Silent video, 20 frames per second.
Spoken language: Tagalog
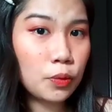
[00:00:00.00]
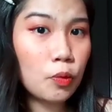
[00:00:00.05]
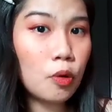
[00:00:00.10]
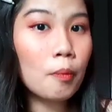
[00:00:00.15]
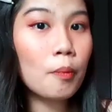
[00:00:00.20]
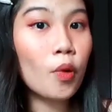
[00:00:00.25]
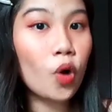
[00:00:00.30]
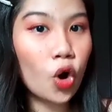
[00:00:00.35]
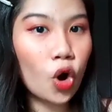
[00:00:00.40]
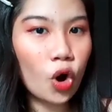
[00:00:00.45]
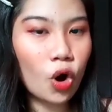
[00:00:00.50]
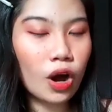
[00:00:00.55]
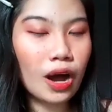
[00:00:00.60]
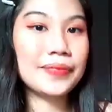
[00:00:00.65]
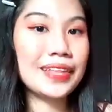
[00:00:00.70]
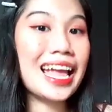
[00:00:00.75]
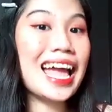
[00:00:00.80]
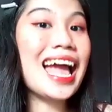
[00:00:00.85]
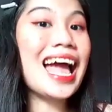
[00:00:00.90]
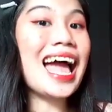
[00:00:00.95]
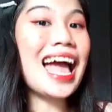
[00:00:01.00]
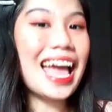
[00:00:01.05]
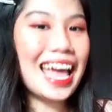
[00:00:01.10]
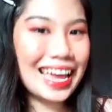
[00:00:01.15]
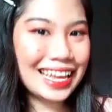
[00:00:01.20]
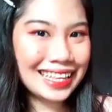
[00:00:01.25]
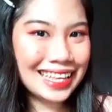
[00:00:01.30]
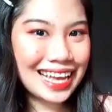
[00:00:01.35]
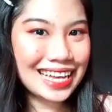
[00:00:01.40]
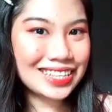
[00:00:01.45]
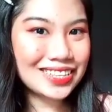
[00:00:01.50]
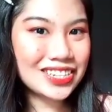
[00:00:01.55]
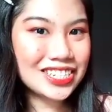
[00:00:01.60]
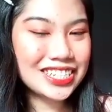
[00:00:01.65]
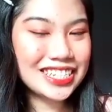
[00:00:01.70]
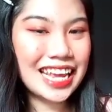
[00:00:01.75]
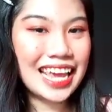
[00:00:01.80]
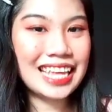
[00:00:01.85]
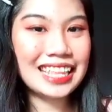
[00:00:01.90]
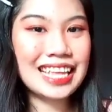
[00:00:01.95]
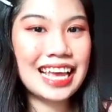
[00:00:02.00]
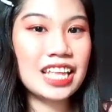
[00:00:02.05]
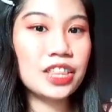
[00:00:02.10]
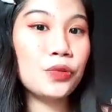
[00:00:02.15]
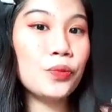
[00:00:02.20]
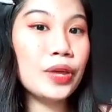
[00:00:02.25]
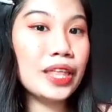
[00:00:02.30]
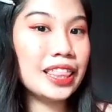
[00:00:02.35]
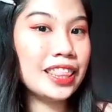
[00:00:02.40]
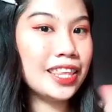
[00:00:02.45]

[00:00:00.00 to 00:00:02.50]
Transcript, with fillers: mong buhok and associated with